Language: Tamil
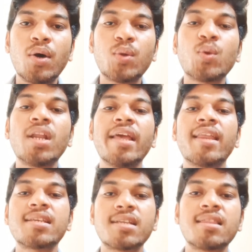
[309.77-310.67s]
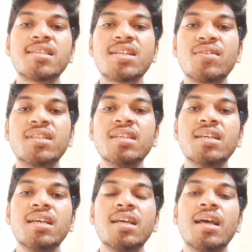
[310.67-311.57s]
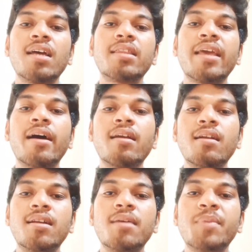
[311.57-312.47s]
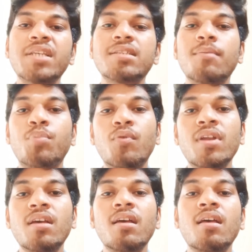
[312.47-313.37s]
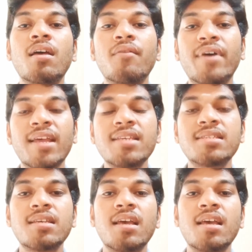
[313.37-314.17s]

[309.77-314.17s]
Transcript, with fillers: ரூரல் ஏரியாஸ் இருந்துச்சுன்னா வந்து தே ஆர் டேர்ம்ட் அஸ் புவர் வரஸ்